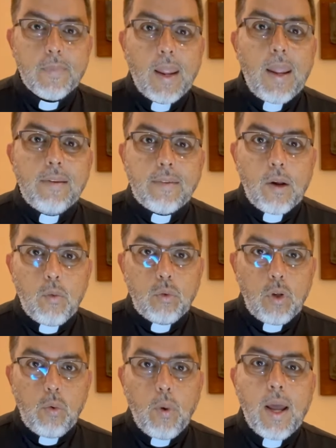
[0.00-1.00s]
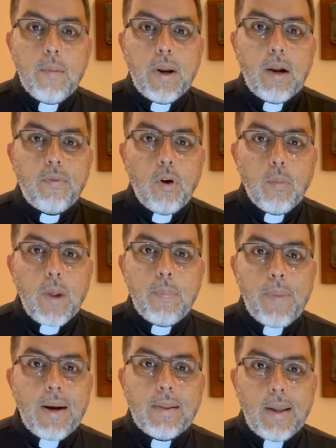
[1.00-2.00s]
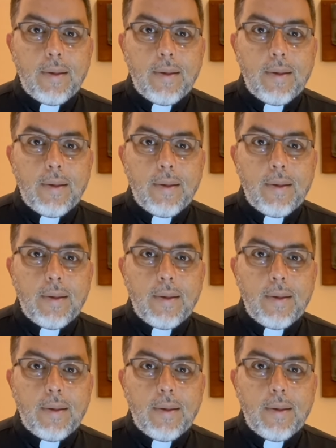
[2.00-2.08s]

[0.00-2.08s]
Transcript: En segundo lugar, para formar parte